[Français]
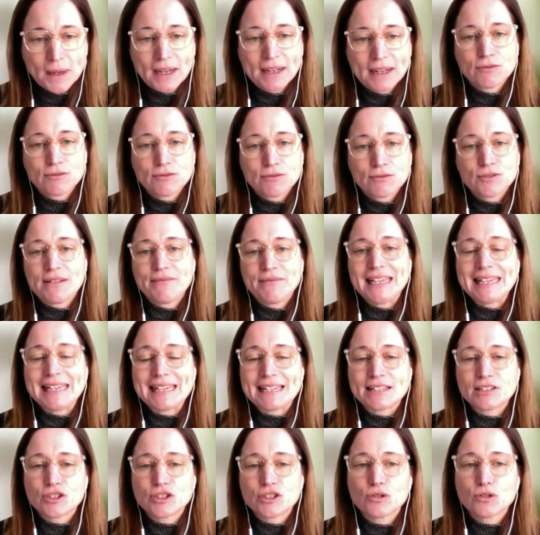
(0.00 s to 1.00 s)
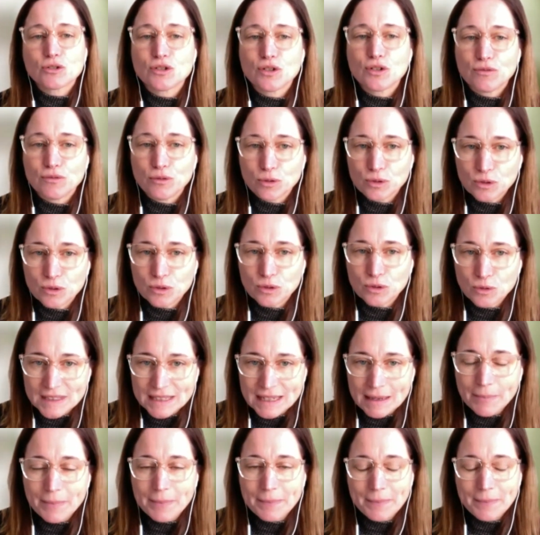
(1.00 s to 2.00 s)
je comprends que vous avez des questions sur
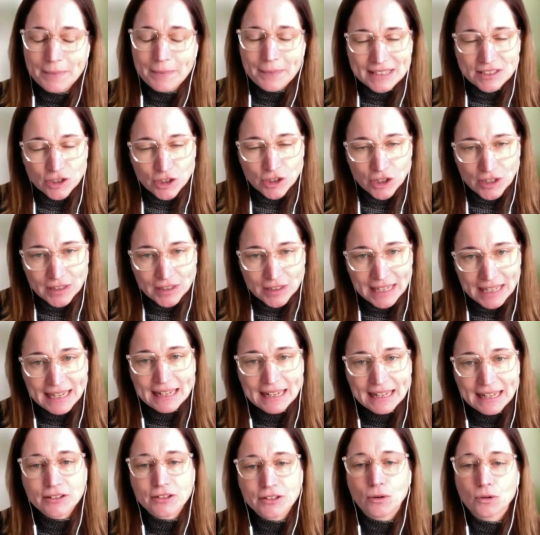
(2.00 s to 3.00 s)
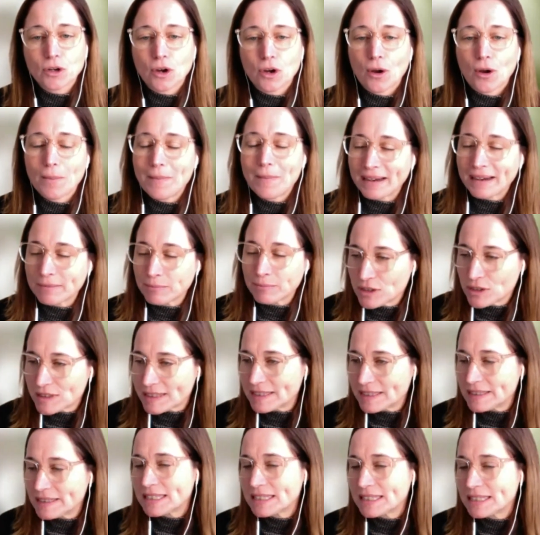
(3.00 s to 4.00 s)
vos dossiers personnels, donc un
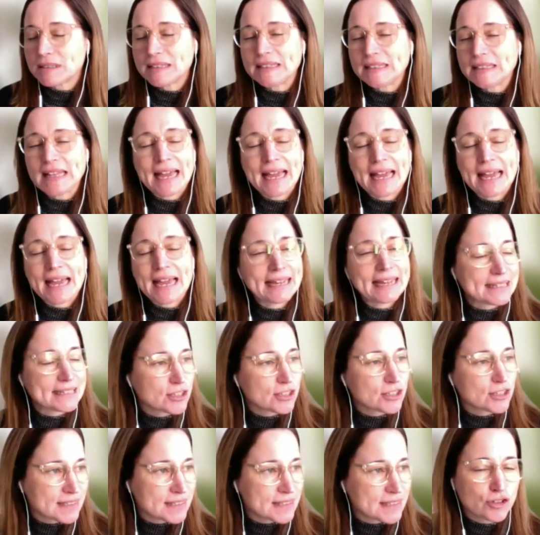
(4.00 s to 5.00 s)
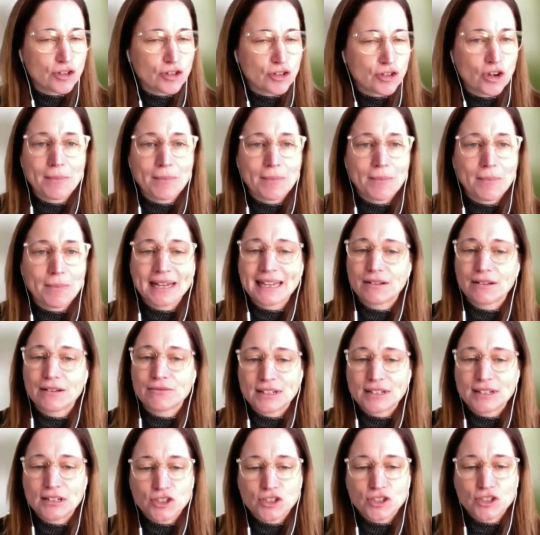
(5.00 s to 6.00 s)
bac multidisciplinaire, est-ce que si j'ai un bac en
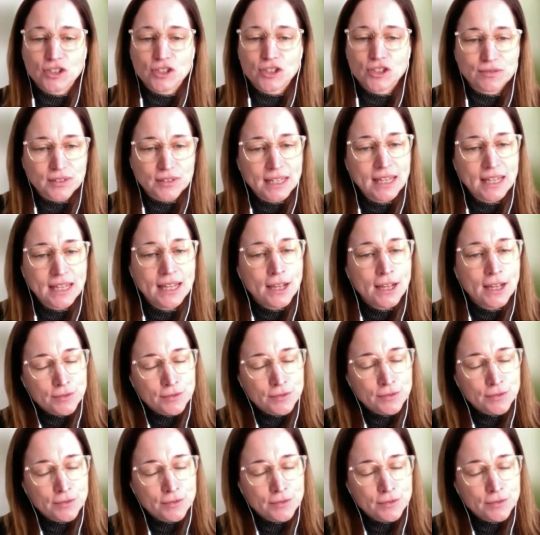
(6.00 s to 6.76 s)
philosophie,